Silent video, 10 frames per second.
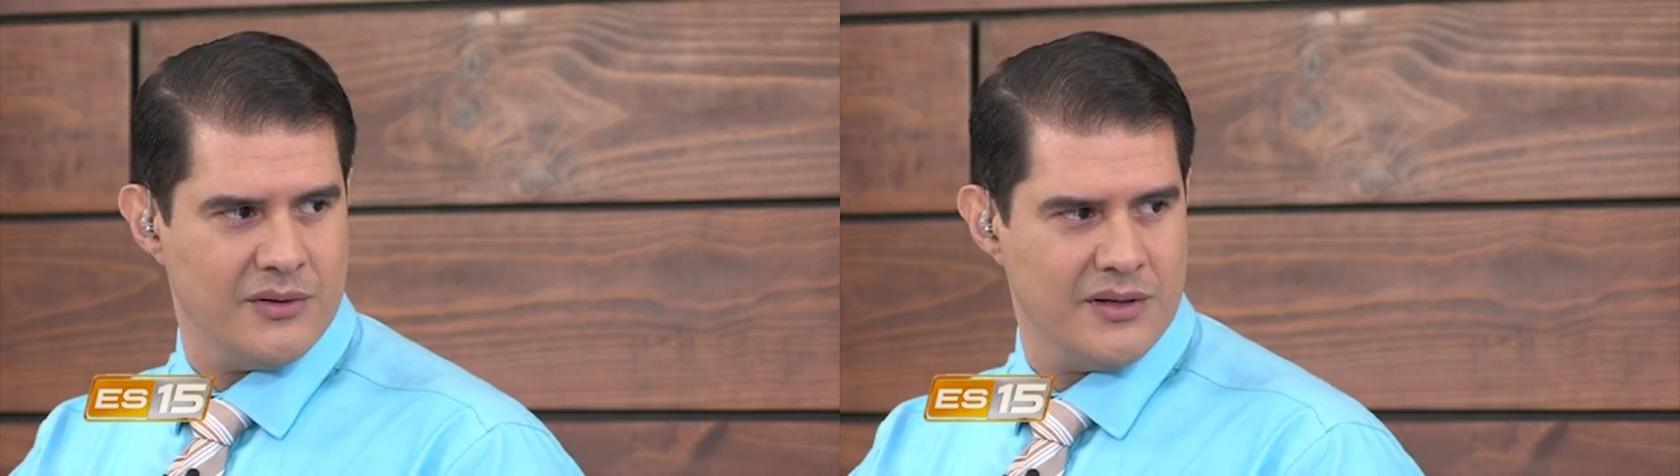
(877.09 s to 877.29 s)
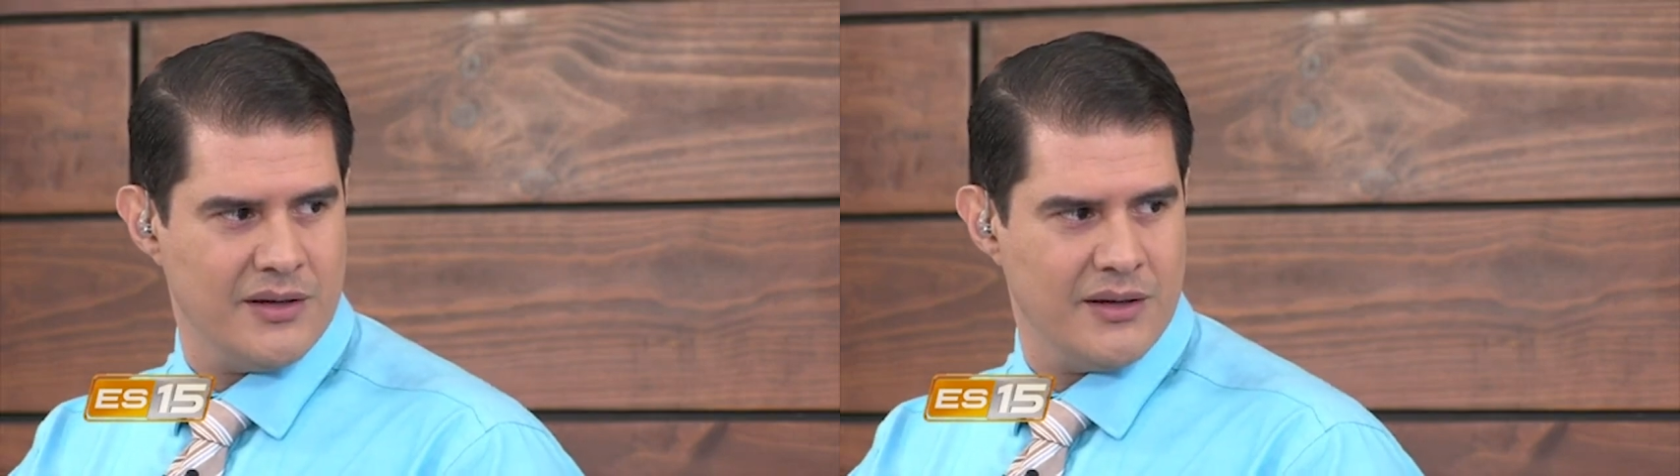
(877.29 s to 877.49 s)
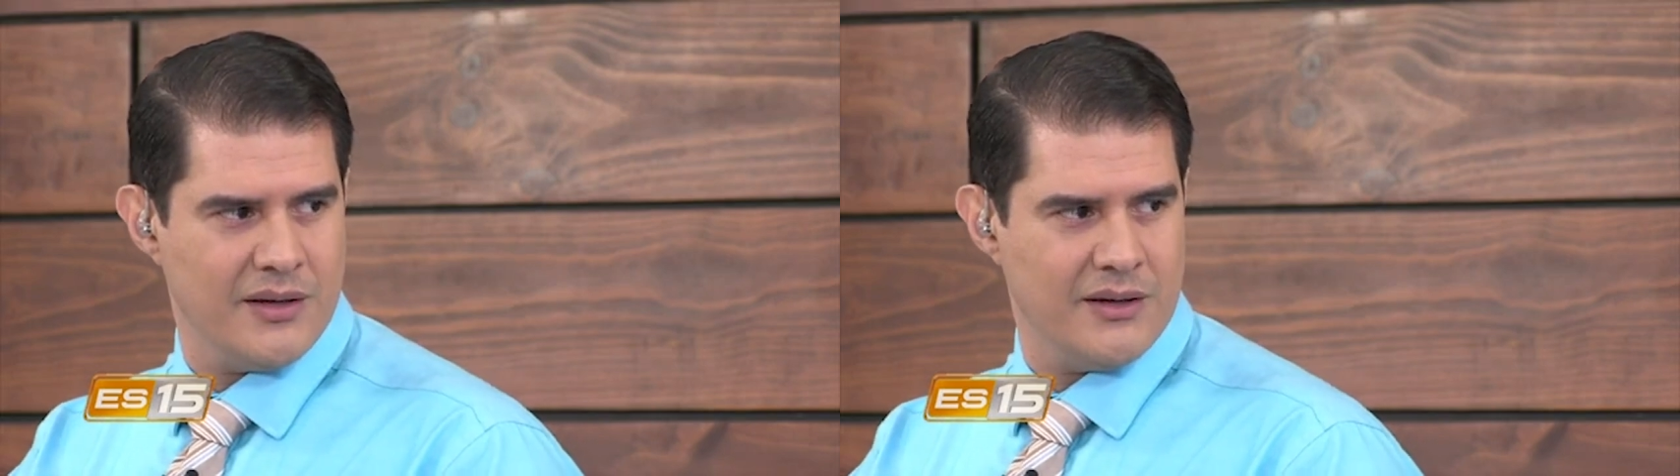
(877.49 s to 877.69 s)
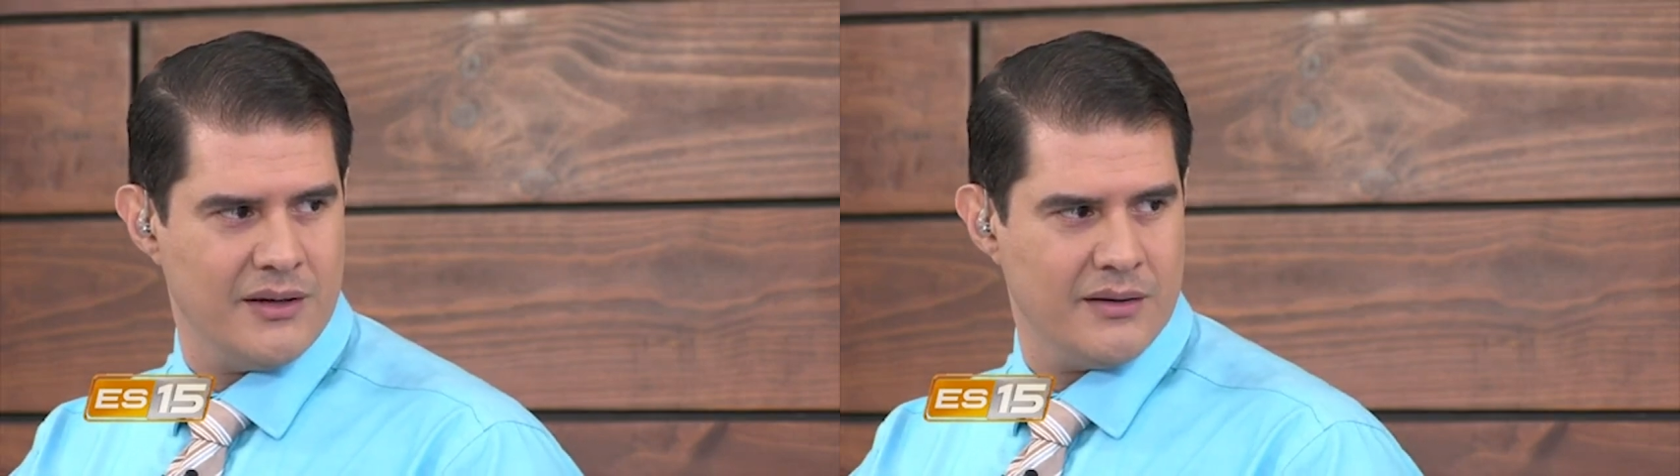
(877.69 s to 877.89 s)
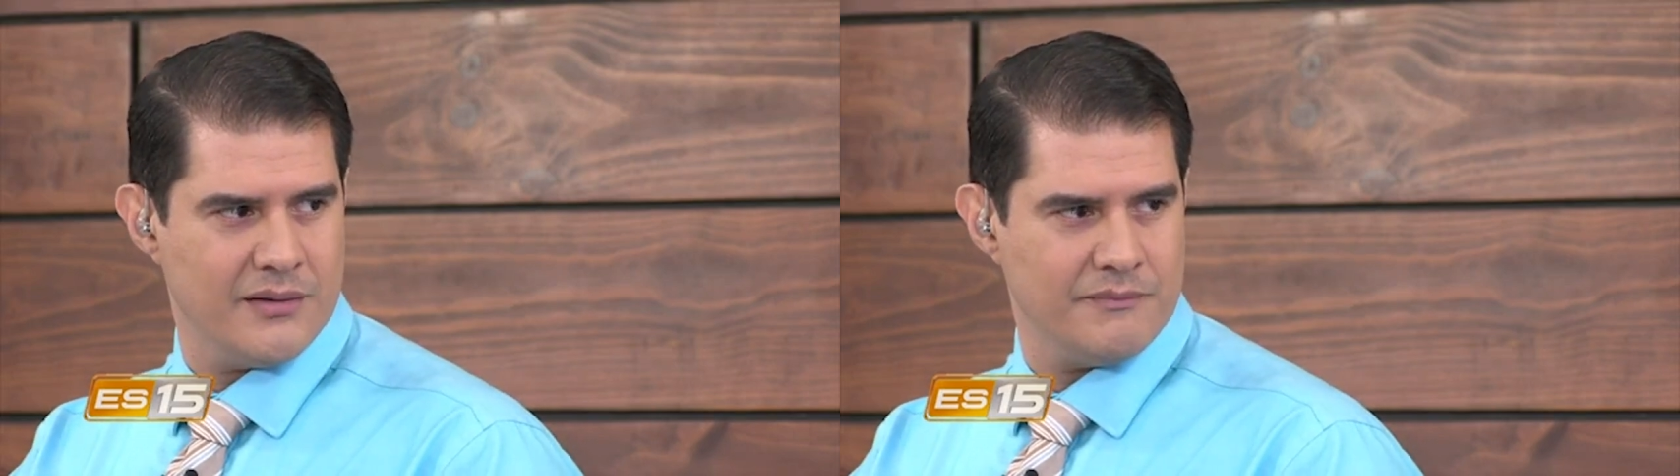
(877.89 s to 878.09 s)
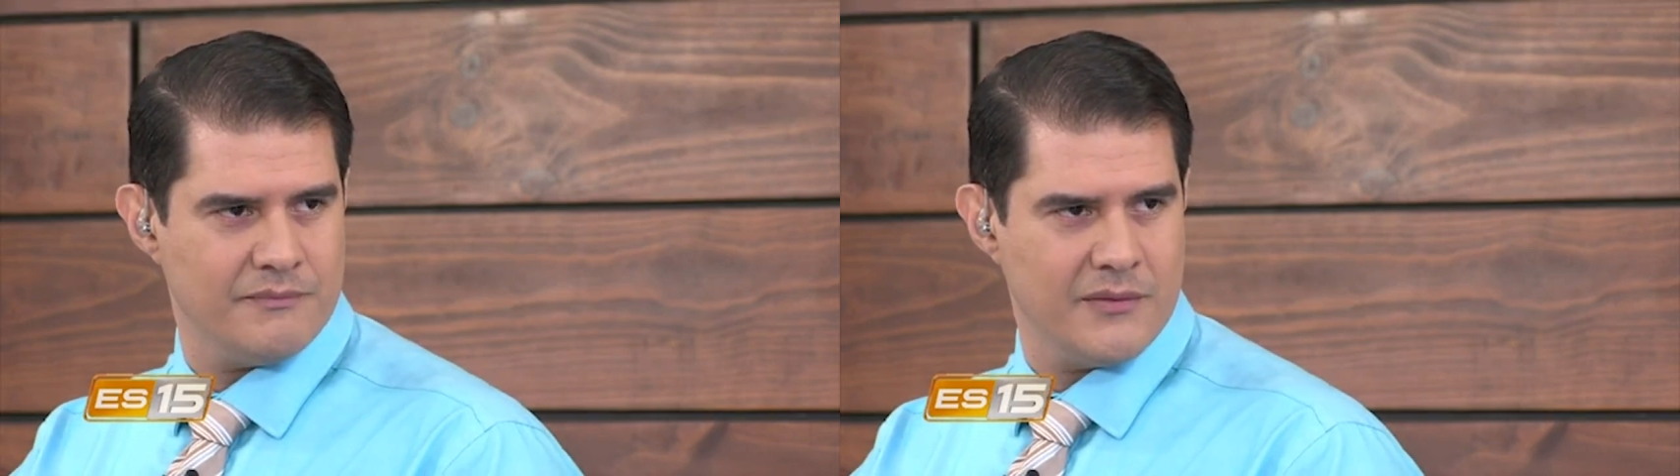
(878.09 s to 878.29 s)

debería el,